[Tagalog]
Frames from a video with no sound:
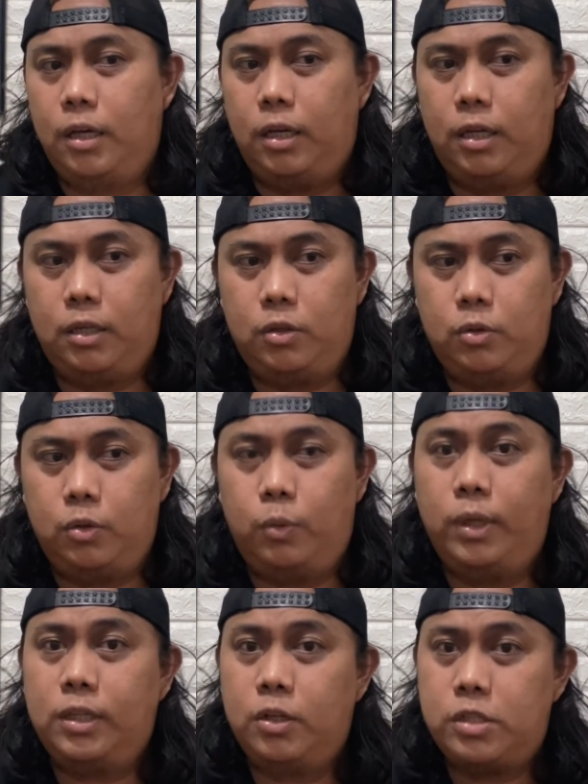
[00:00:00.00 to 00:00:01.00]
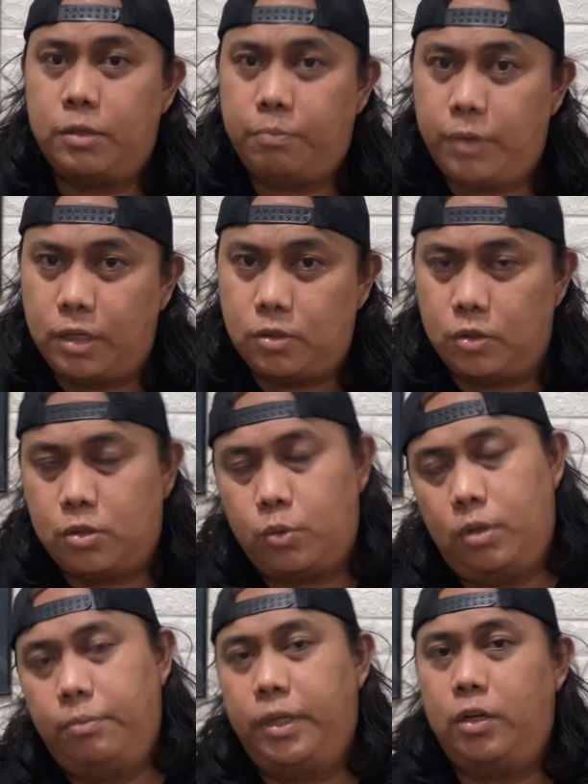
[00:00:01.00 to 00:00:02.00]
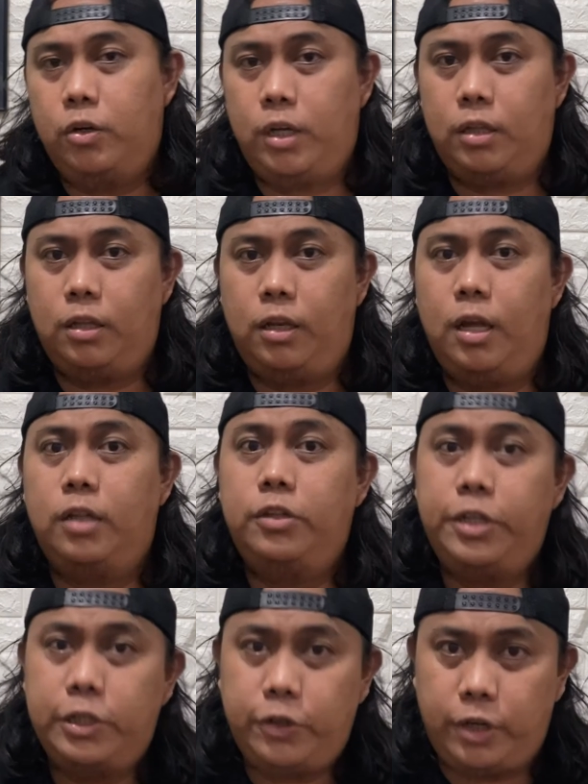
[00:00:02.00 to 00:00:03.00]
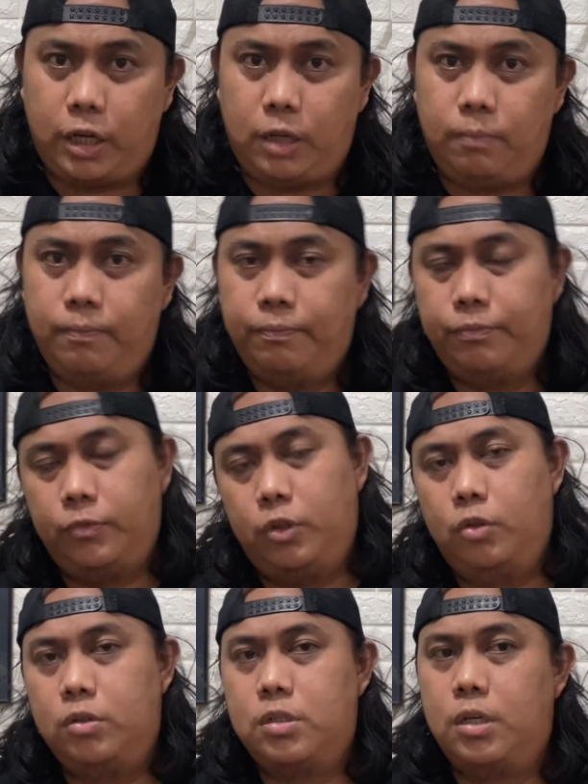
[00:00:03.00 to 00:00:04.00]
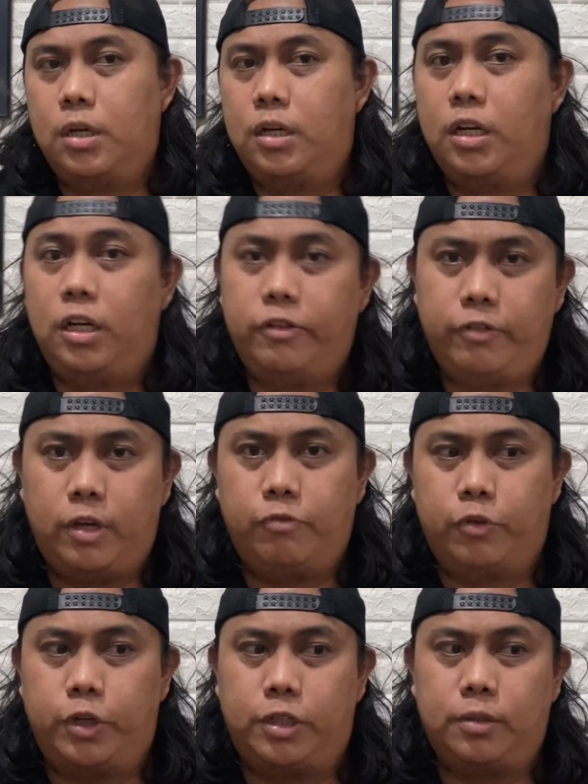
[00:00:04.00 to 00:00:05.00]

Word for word: And yung 1,000 pesos will be donated under your name dun sa relief effort.